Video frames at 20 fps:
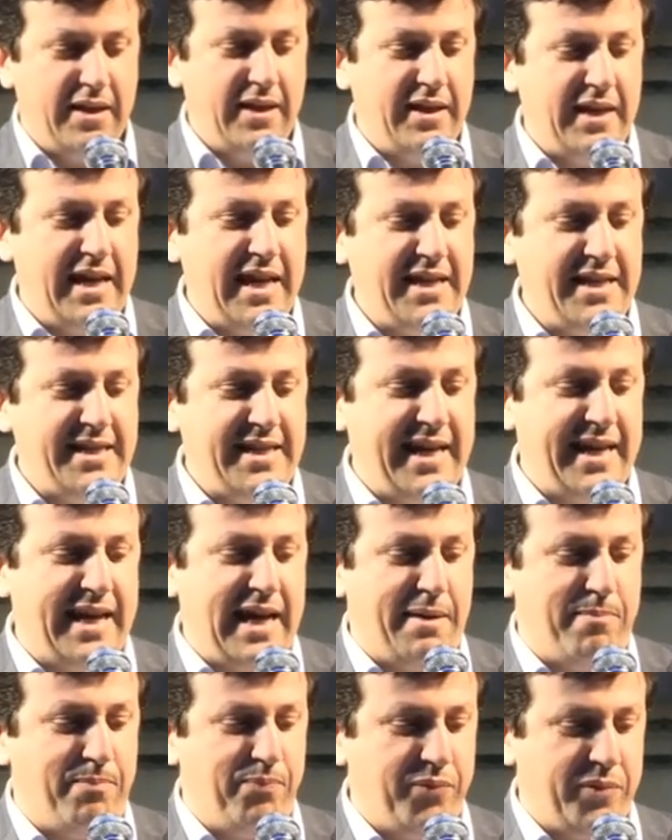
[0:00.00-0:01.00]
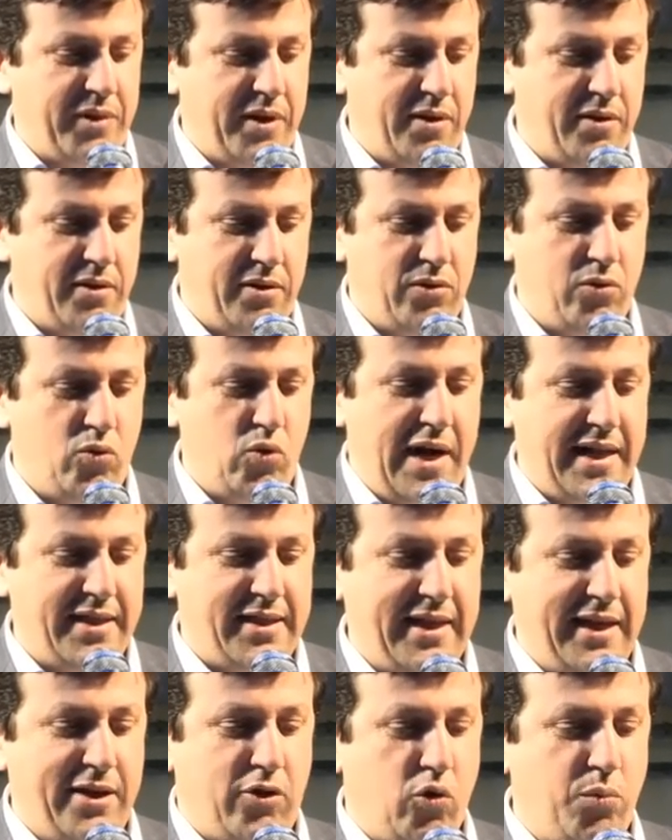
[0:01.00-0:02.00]
Ieri sera,
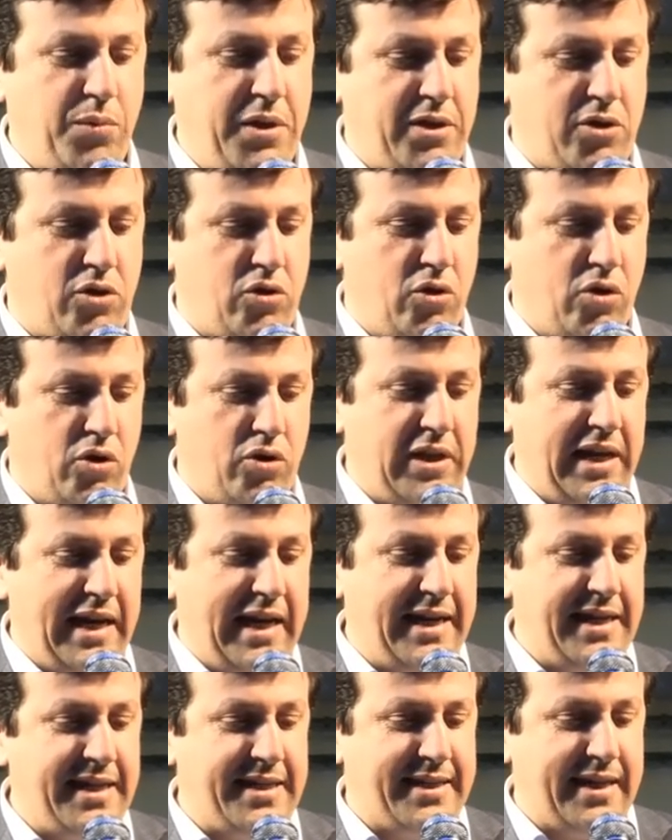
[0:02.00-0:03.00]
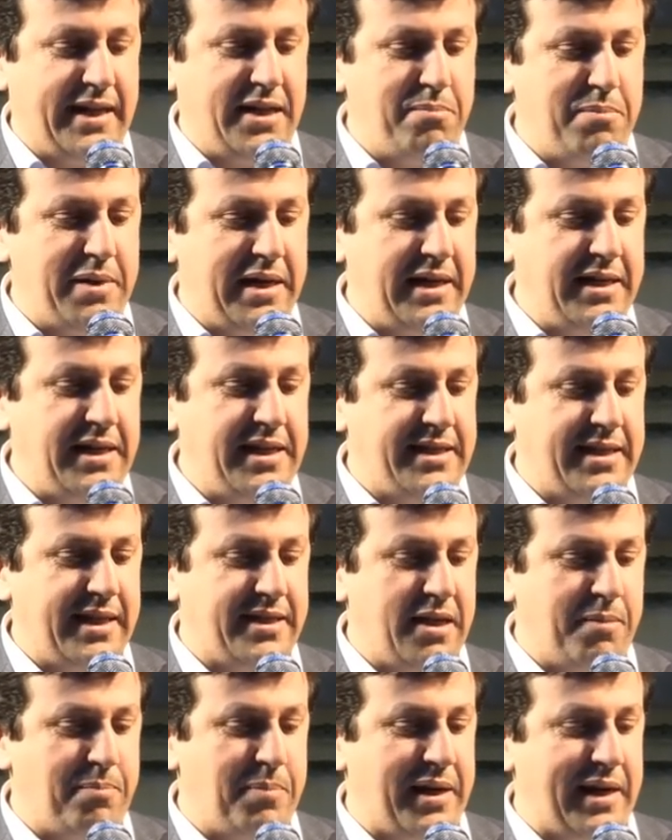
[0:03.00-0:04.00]
durante il comizio della lista Libera Nizza,
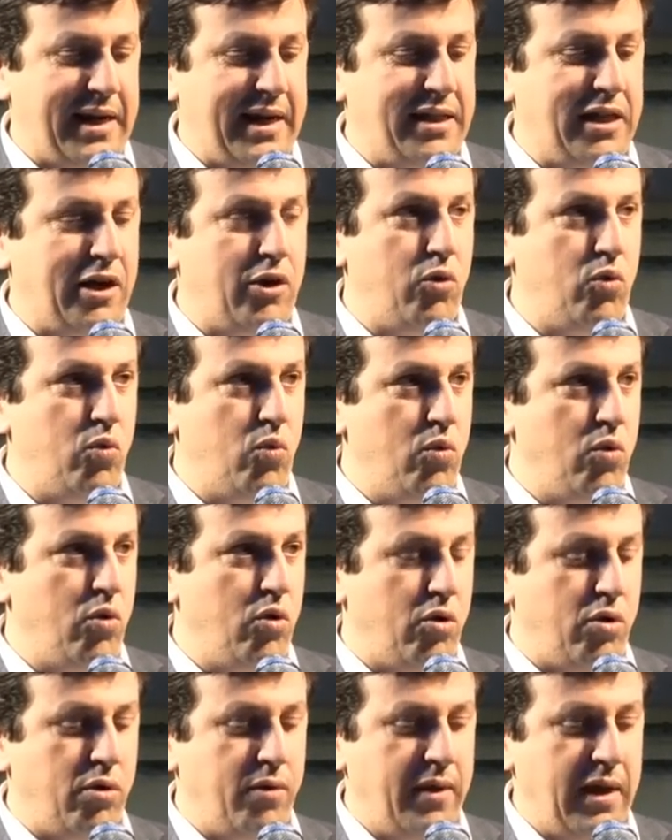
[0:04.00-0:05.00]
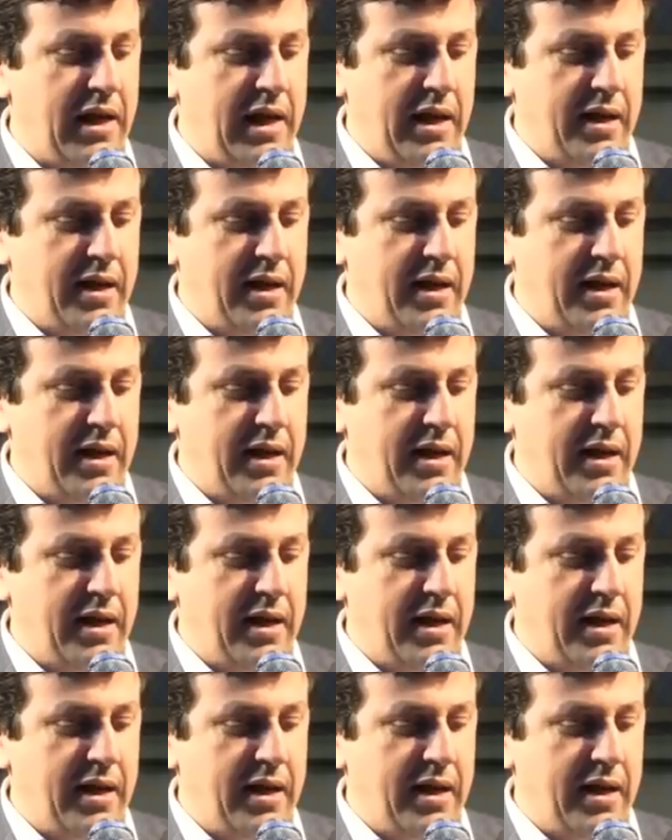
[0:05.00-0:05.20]
si è parlato a lungo